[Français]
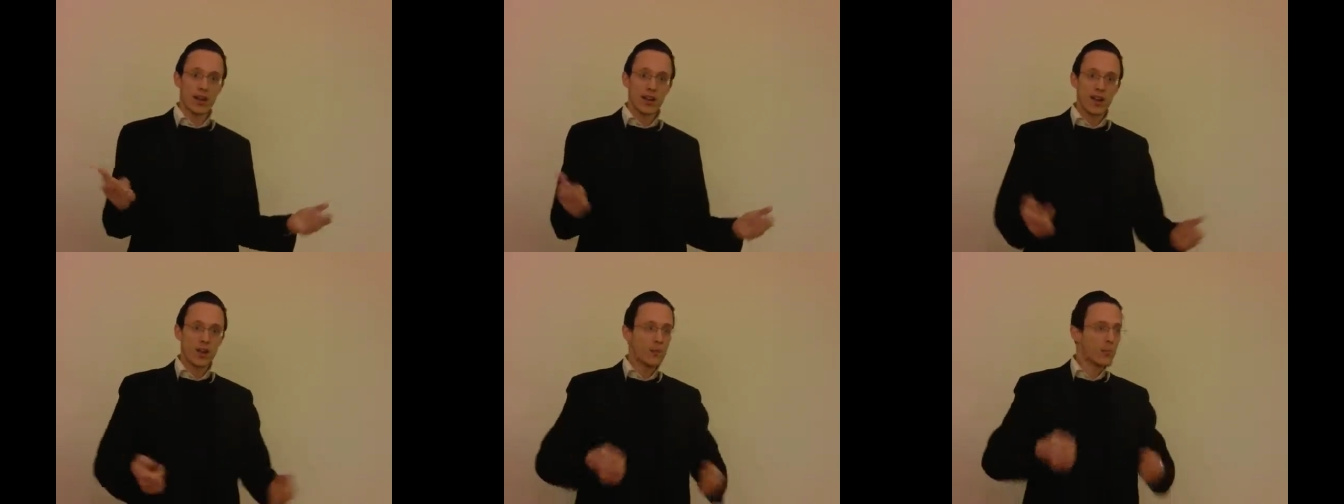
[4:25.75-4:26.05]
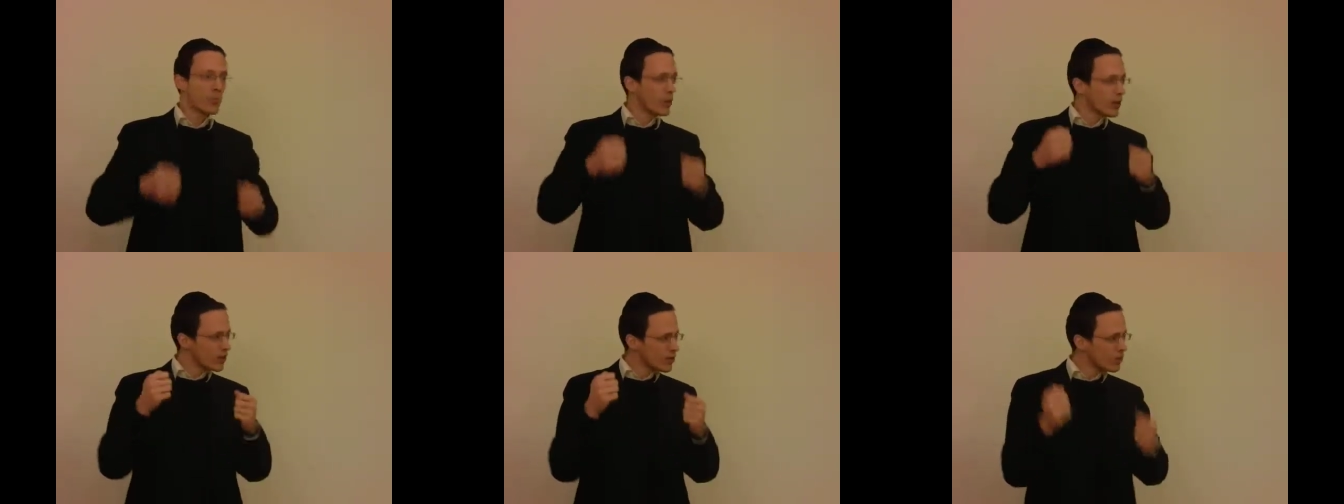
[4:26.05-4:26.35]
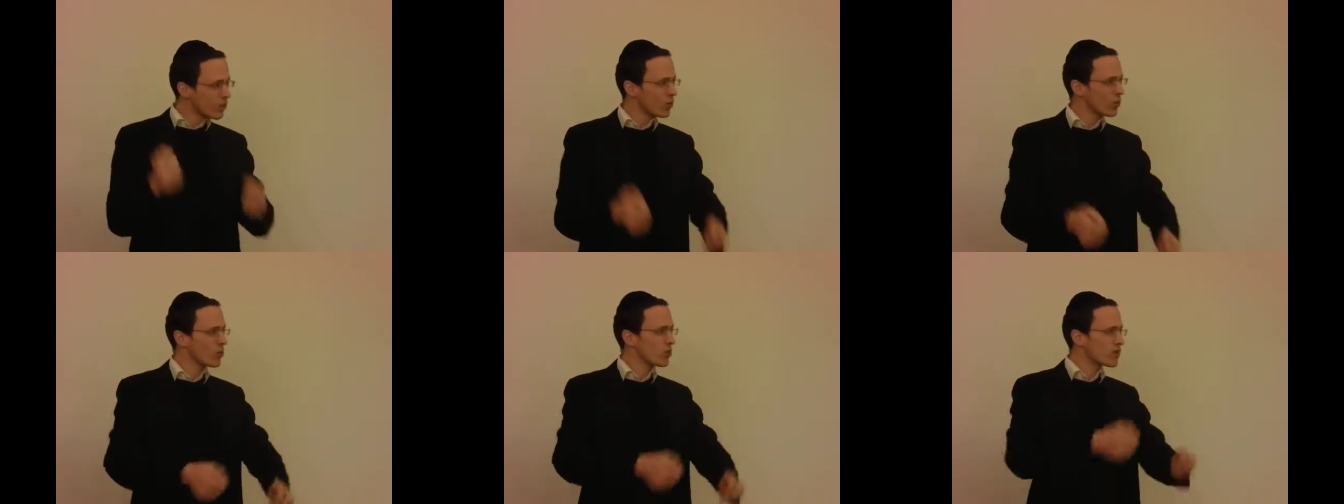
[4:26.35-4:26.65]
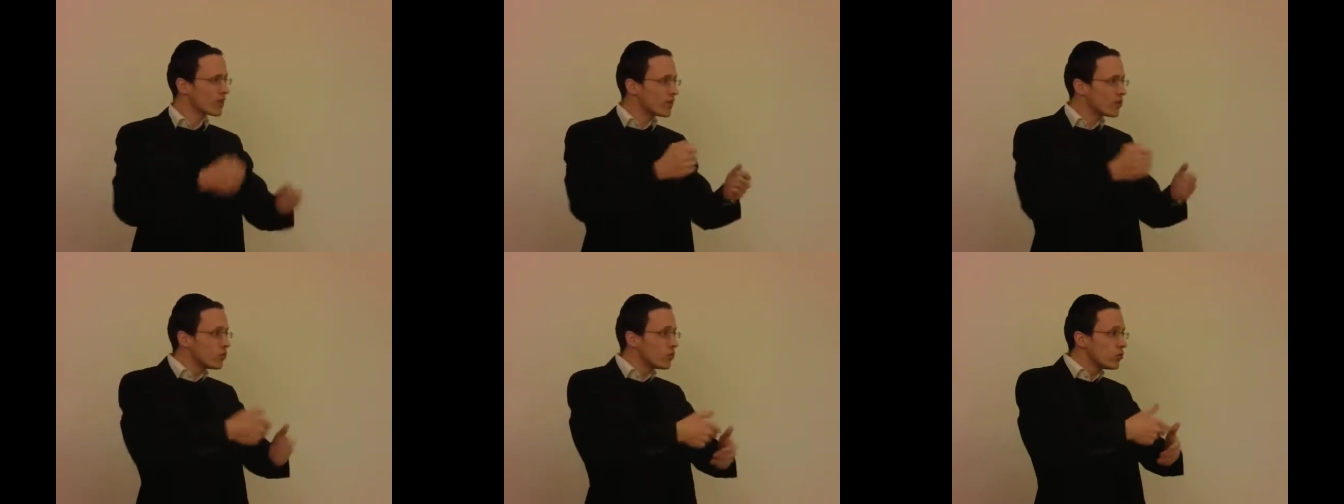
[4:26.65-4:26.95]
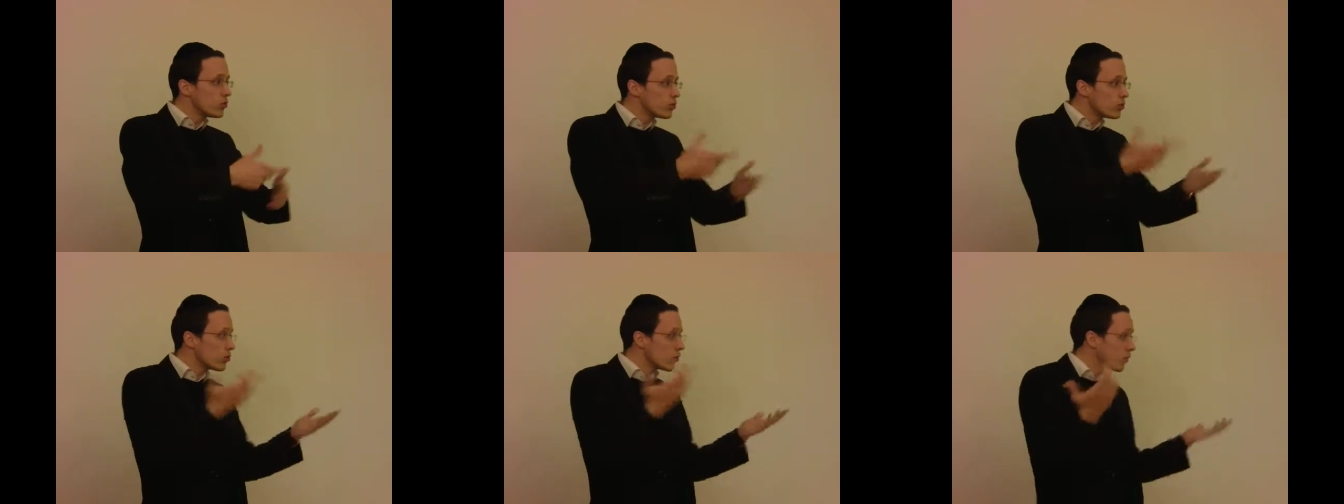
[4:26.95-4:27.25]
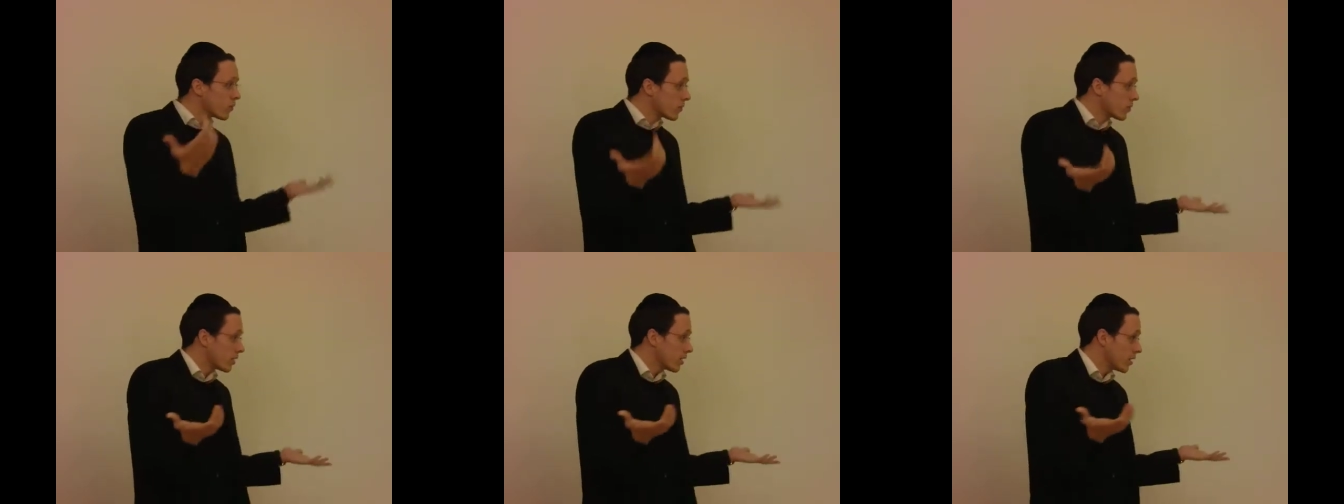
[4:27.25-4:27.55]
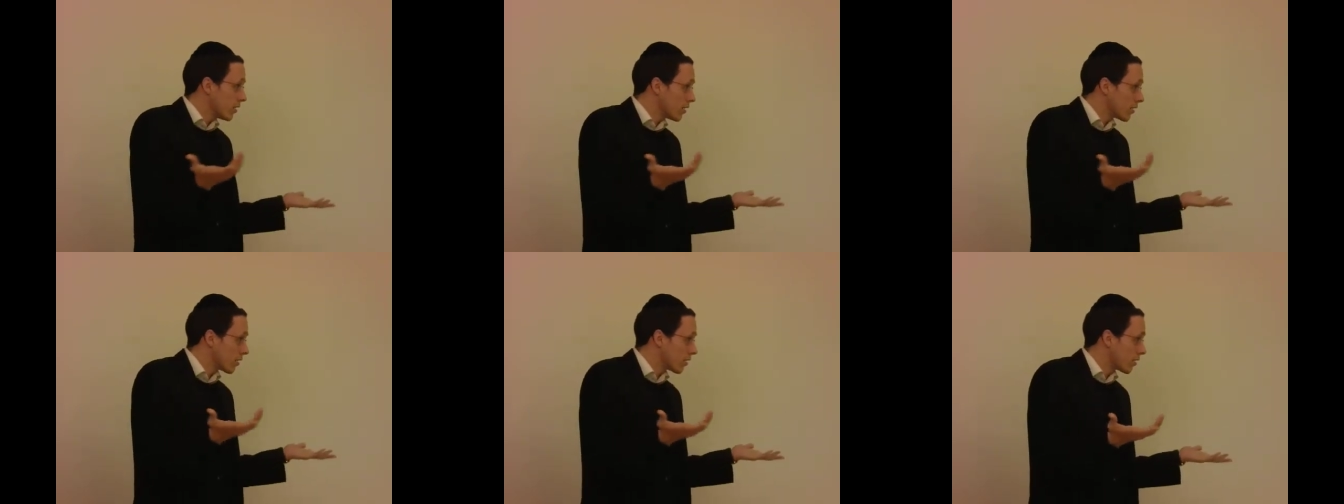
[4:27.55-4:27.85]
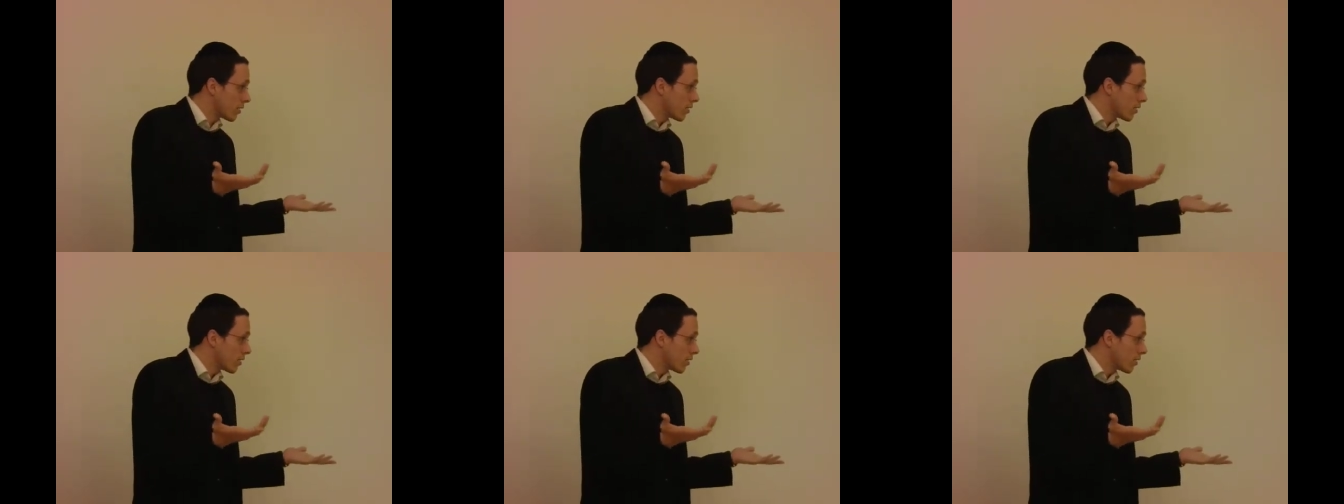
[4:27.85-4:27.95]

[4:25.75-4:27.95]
Les poissons en entier, tout, tout en entier.